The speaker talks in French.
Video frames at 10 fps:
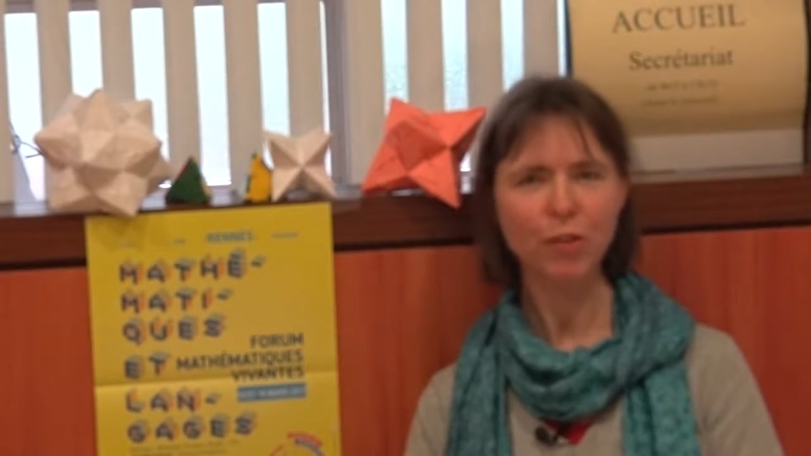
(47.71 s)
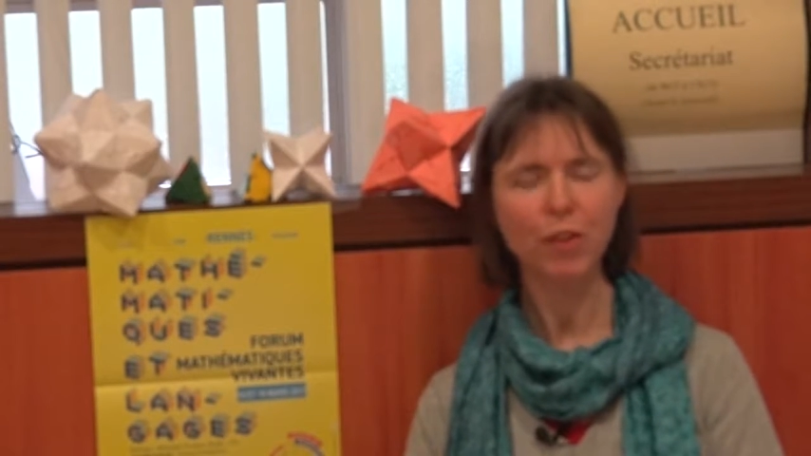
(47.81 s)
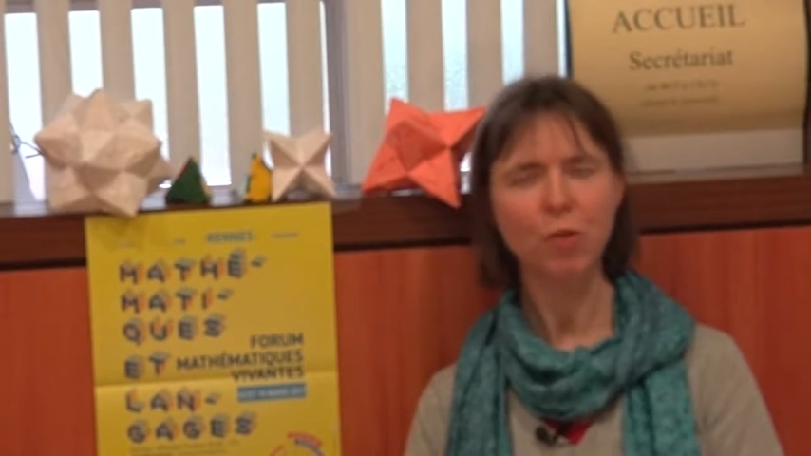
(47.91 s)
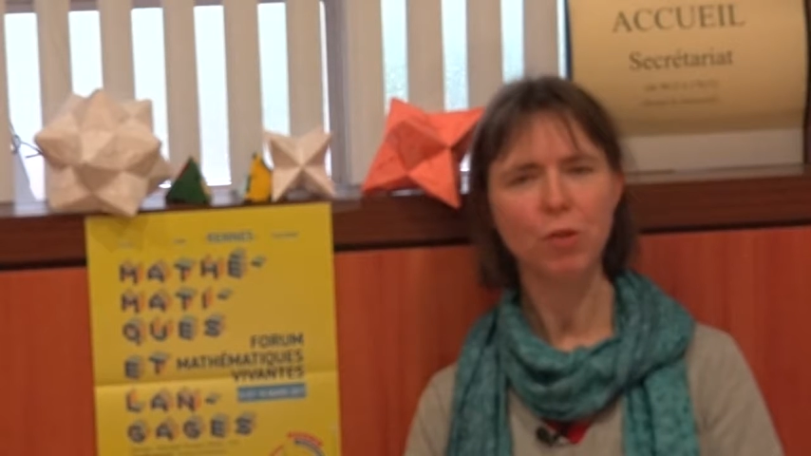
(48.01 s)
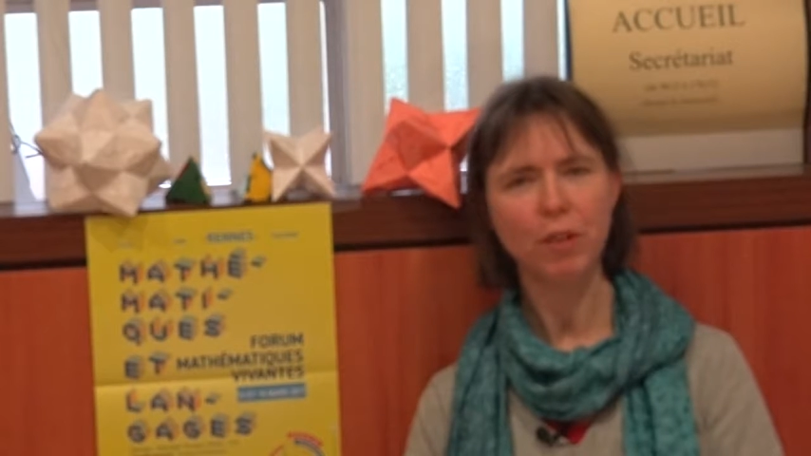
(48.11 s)

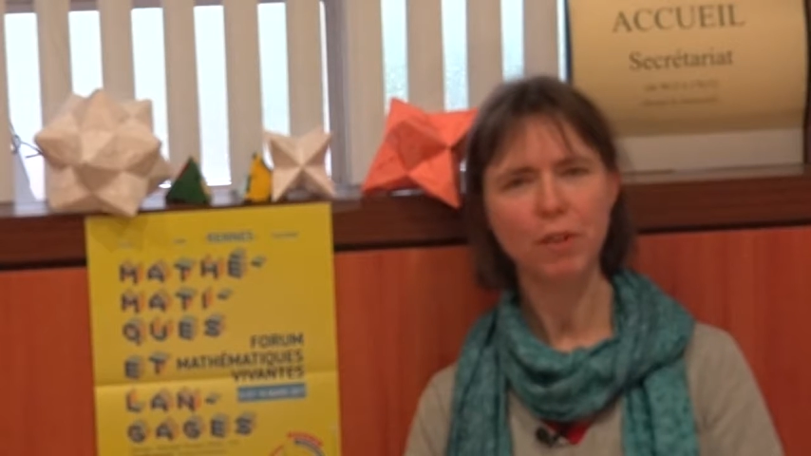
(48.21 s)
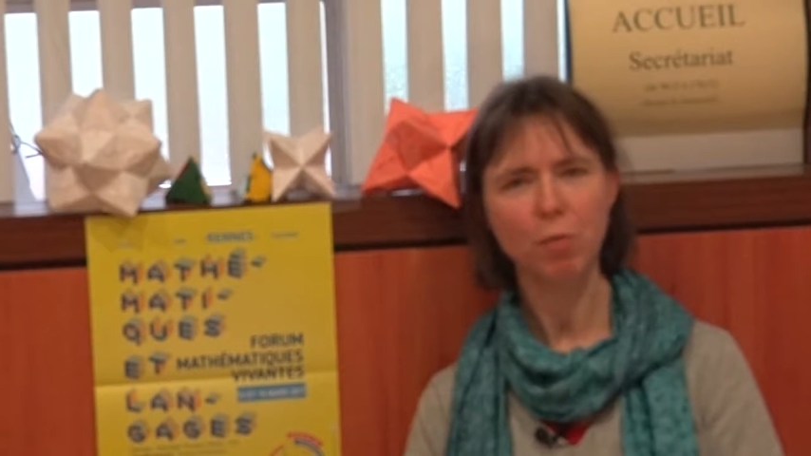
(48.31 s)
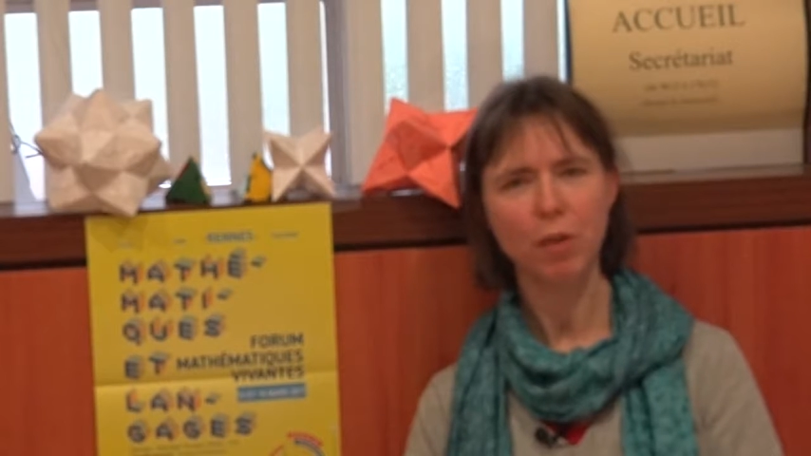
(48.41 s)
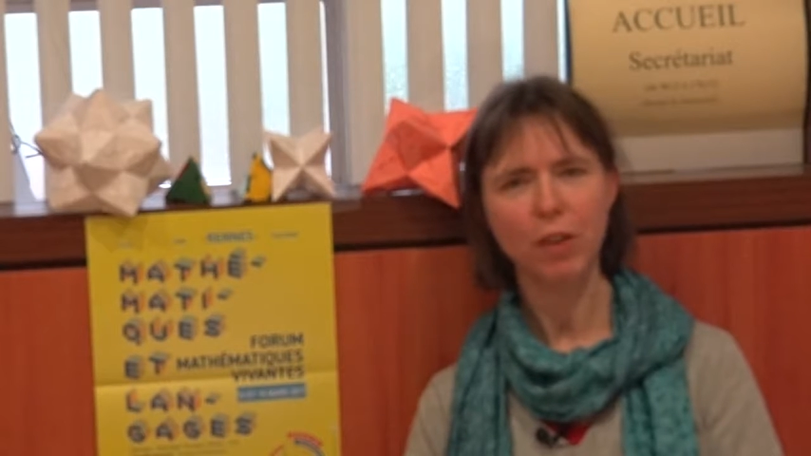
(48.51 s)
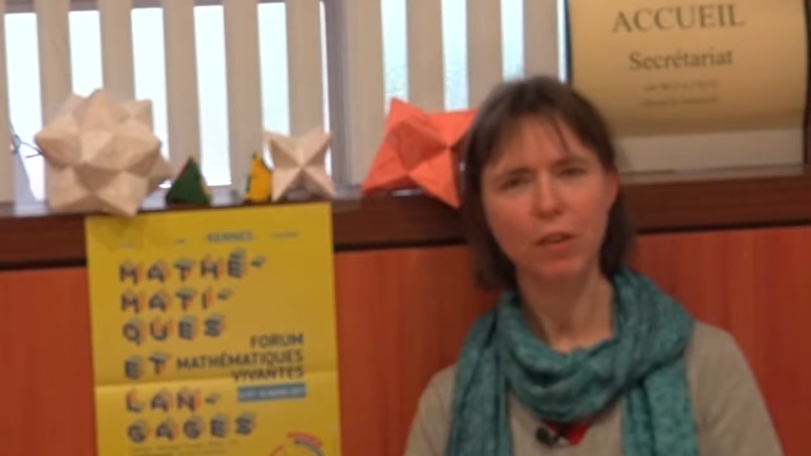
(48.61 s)
c'est une
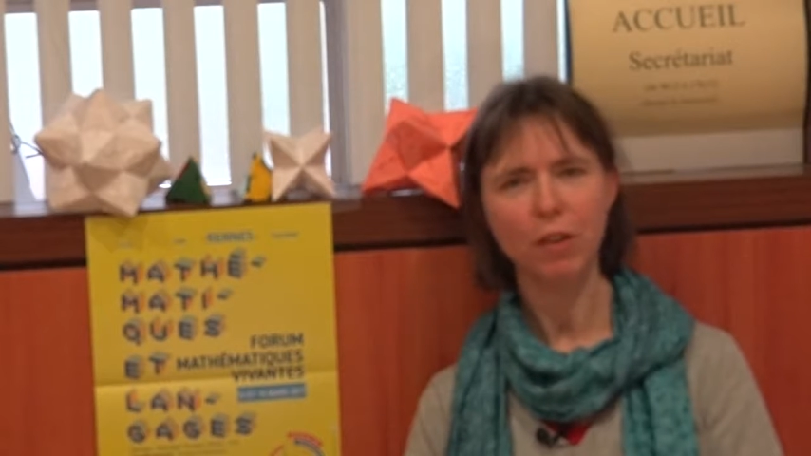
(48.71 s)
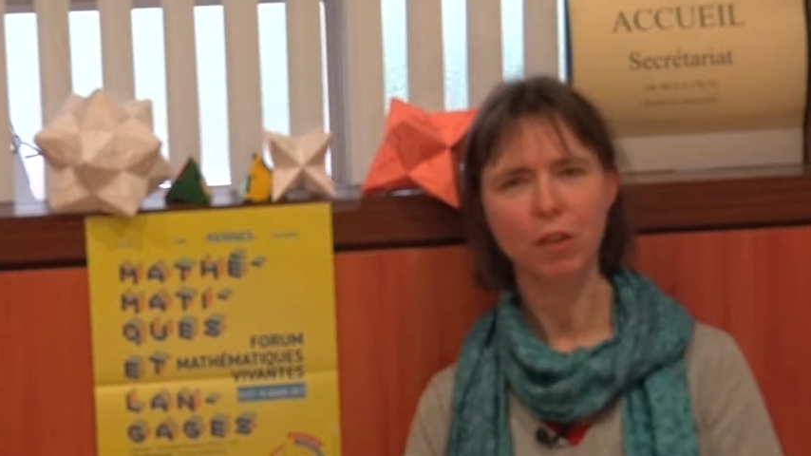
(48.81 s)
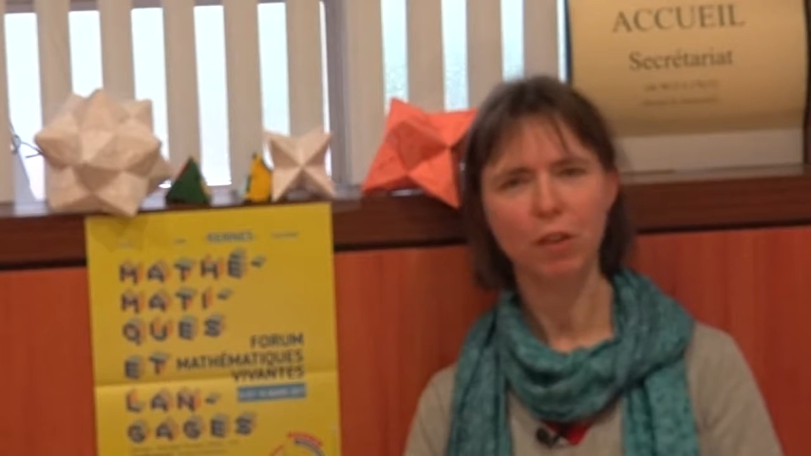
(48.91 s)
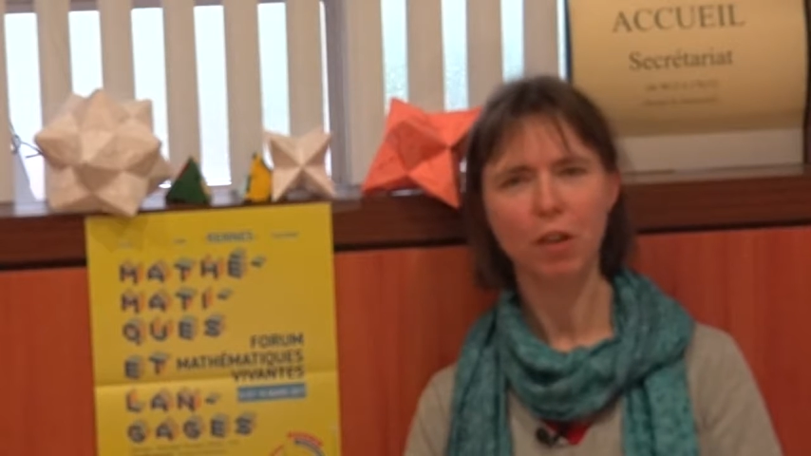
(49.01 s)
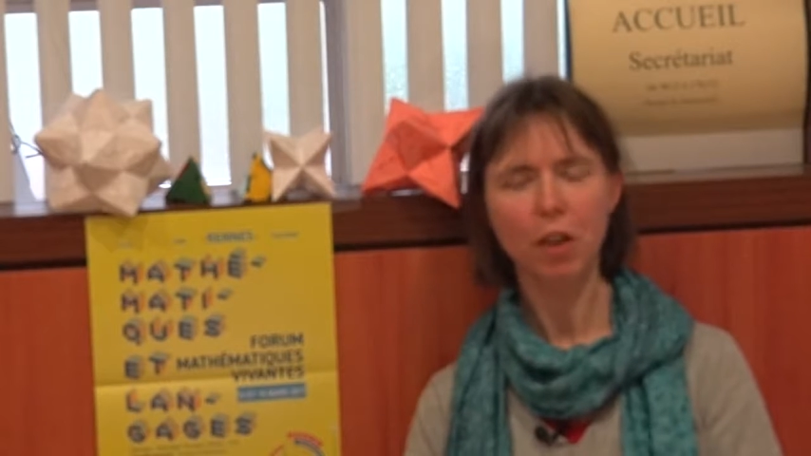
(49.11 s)
discipline
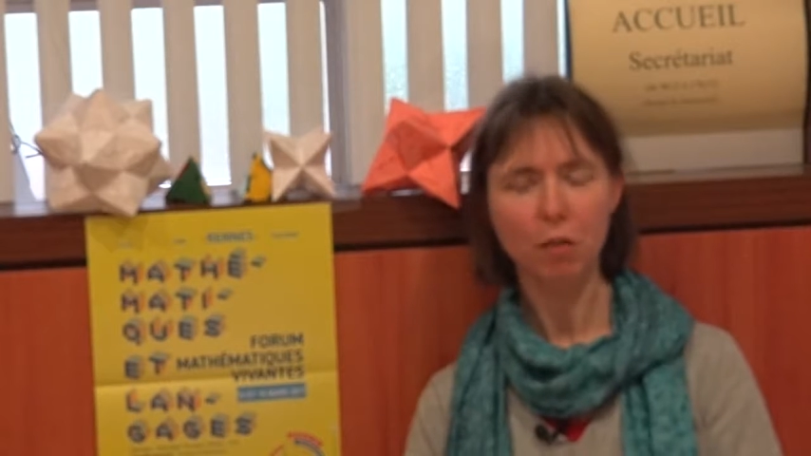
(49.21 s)
euh,